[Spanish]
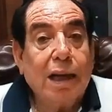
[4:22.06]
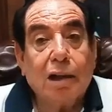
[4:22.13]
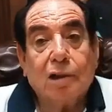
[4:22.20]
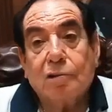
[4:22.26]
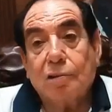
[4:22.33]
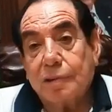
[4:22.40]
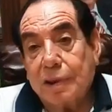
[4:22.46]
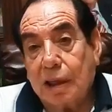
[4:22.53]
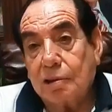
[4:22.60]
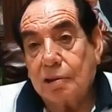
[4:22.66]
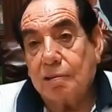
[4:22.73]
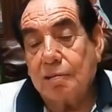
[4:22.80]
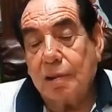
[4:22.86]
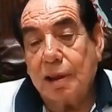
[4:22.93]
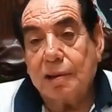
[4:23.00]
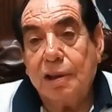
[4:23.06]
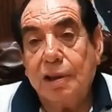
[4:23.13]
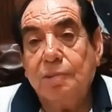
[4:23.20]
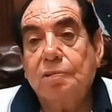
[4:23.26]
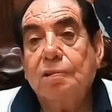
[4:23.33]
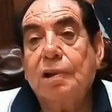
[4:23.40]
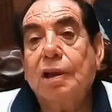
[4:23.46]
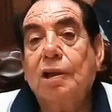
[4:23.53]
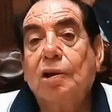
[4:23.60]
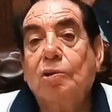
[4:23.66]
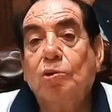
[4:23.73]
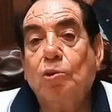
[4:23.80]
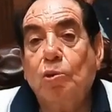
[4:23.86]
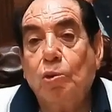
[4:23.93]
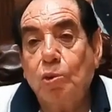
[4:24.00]
el contrato colectivo de
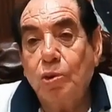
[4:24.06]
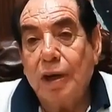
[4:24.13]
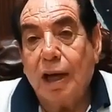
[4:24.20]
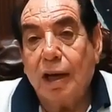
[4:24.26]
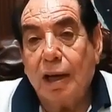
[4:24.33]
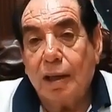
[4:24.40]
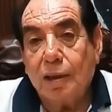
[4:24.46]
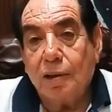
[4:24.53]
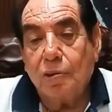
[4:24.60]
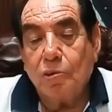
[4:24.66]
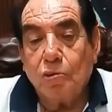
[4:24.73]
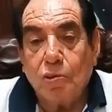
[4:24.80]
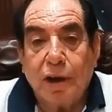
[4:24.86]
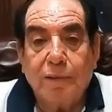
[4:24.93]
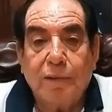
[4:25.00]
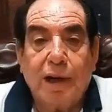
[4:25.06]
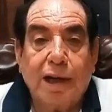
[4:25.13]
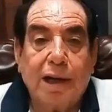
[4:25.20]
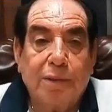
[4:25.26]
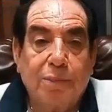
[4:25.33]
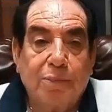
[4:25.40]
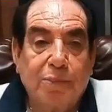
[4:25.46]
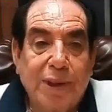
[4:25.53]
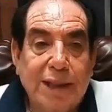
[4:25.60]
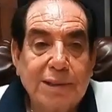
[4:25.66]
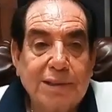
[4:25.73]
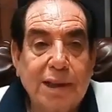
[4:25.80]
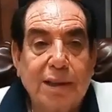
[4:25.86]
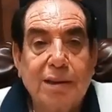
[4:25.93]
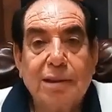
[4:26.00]
una nueva
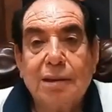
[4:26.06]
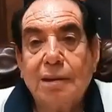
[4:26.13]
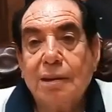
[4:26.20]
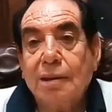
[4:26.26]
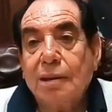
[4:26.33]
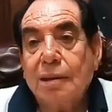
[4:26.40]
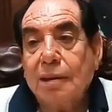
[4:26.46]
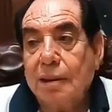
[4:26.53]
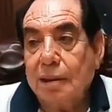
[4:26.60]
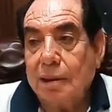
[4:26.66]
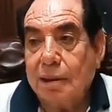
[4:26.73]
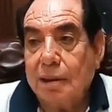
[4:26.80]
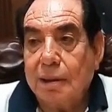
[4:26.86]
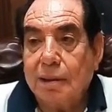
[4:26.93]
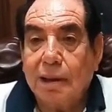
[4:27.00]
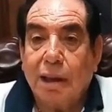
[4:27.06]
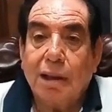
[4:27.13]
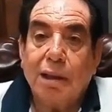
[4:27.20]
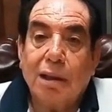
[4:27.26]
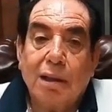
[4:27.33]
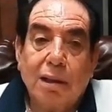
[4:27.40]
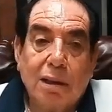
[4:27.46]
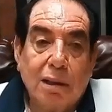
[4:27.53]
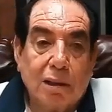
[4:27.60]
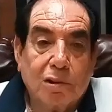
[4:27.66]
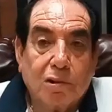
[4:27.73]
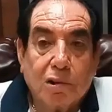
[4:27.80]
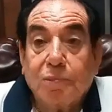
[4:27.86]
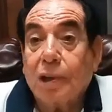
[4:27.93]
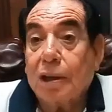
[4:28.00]
empresa eh,
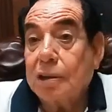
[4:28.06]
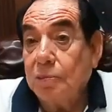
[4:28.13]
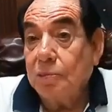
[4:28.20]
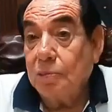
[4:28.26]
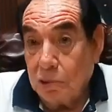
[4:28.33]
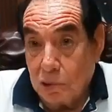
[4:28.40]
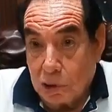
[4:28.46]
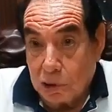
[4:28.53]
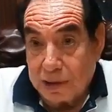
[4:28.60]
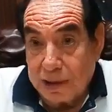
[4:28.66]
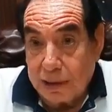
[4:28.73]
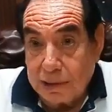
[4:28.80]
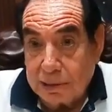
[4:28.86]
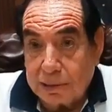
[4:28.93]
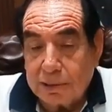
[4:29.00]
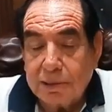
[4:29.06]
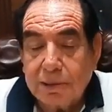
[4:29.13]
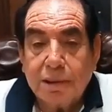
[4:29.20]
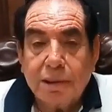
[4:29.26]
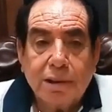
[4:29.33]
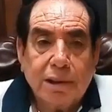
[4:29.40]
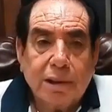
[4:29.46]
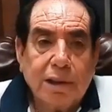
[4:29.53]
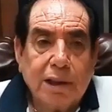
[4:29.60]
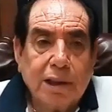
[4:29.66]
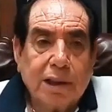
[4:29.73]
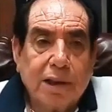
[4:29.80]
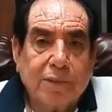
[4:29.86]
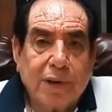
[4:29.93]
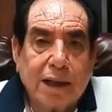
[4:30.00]
del corporativo Nordex
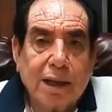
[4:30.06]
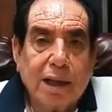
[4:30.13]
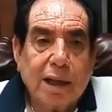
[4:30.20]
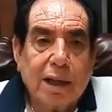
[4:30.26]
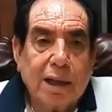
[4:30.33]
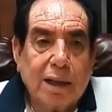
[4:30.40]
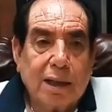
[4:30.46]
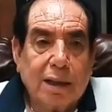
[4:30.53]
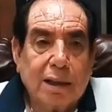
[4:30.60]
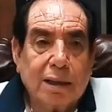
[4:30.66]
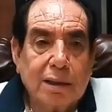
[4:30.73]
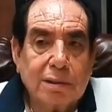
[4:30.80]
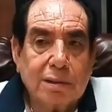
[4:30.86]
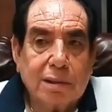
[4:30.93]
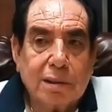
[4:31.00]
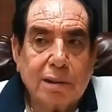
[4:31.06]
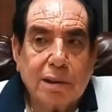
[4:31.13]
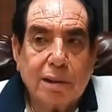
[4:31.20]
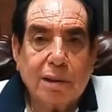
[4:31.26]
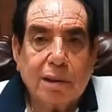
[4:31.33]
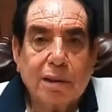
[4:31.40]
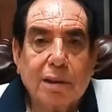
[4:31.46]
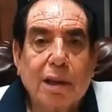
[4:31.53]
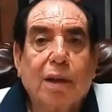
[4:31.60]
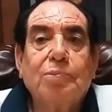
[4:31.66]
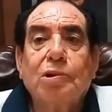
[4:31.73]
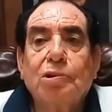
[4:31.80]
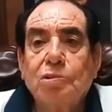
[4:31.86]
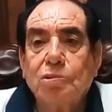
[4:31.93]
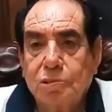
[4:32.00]
y que van a, este,
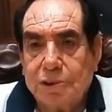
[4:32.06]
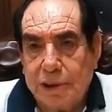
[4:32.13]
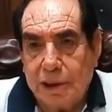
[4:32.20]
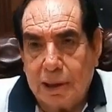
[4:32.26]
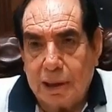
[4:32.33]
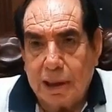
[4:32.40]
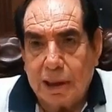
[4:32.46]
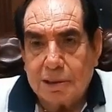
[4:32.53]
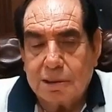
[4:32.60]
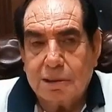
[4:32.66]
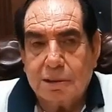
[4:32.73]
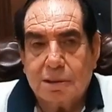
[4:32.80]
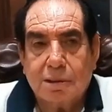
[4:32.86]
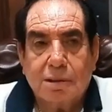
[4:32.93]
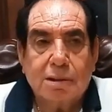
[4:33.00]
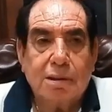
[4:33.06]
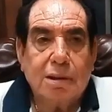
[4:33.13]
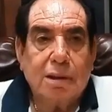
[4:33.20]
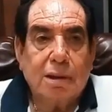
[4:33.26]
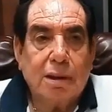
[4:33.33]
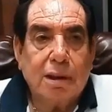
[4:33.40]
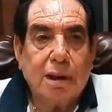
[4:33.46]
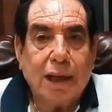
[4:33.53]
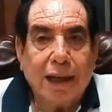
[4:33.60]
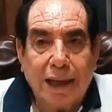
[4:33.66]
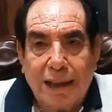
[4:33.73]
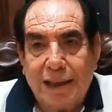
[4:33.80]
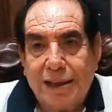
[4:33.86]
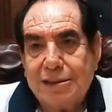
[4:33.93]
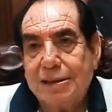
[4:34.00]
producir las eh,
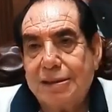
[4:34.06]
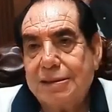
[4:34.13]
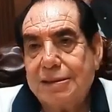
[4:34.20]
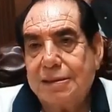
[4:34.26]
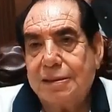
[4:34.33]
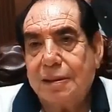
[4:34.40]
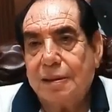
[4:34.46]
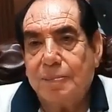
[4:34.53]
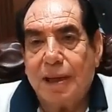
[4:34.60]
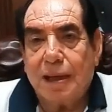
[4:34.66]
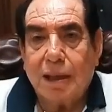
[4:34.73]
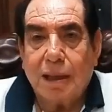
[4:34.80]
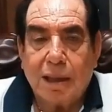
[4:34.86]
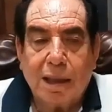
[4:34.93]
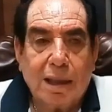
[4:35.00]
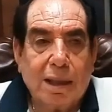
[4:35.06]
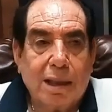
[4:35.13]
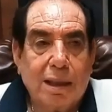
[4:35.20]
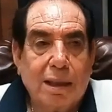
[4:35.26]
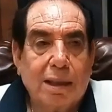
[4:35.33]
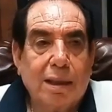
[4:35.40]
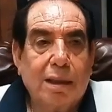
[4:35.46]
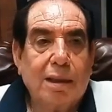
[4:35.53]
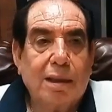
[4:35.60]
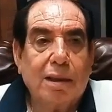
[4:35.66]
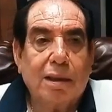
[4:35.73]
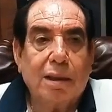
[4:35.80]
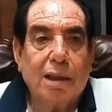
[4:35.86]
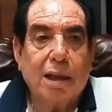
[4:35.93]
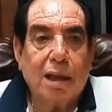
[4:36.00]
hélices para la,
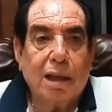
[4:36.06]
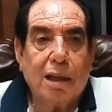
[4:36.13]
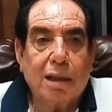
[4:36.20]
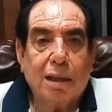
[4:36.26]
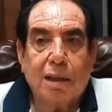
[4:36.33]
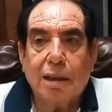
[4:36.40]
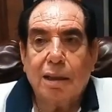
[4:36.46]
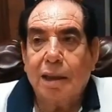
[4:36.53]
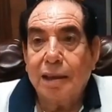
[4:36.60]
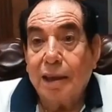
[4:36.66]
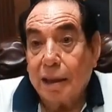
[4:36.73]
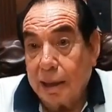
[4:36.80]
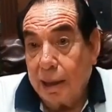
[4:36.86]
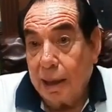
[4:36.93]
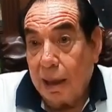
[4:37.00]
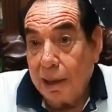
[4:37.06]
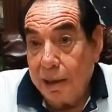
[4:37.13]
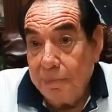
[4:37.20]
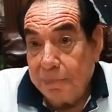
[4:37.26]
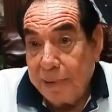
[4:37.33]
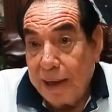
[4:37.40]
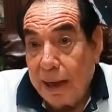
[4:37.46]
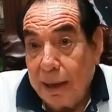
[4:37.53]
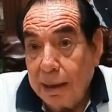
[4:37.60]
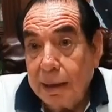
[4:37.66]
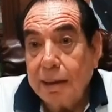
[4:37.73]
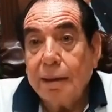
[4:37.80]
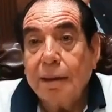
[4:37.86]
energía, limpia